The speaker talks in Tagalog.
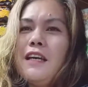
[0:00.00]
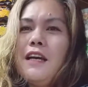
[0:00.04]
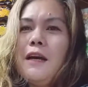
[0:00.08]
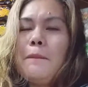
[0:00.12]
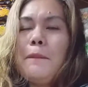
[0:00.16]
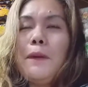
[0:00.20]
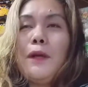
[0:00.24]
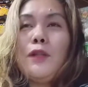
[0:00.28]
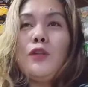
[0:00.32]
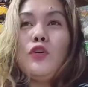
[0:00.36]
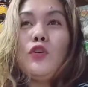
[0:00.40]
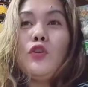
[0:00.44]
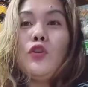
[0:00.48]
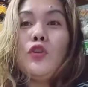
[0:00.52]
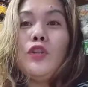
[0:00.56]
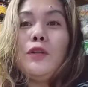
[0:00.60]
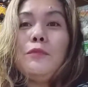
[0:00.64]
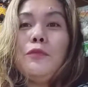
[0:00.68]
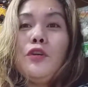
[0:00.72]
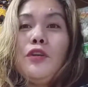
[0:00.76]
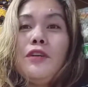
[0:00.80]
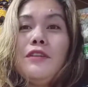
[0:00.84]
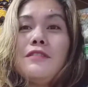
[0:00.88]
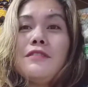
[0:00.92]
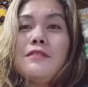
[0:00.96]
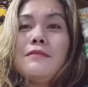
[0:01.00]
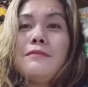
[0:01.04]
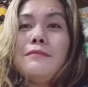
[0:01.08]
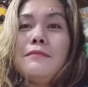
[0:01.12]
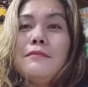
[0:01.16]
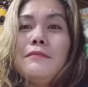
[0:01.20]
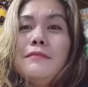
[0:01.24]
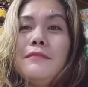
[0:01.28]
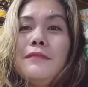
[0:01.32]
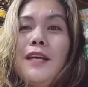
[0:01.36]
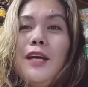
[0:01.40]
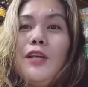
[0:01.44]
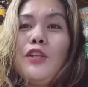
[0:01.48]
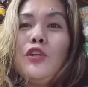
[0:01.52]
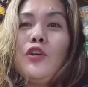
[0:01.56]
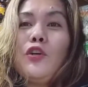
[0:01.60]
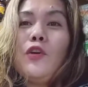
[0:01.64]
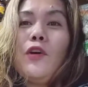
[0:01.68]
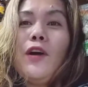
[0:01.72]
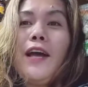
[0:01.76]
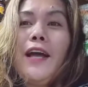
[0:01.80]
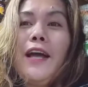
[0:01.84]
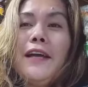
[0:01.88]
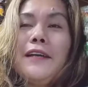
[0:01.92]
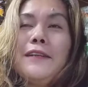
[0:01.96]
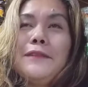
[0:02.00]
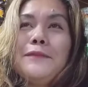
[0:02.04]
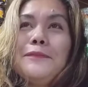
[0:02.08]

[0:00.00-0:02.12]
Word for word: Panoorin mo yung ano ko ha?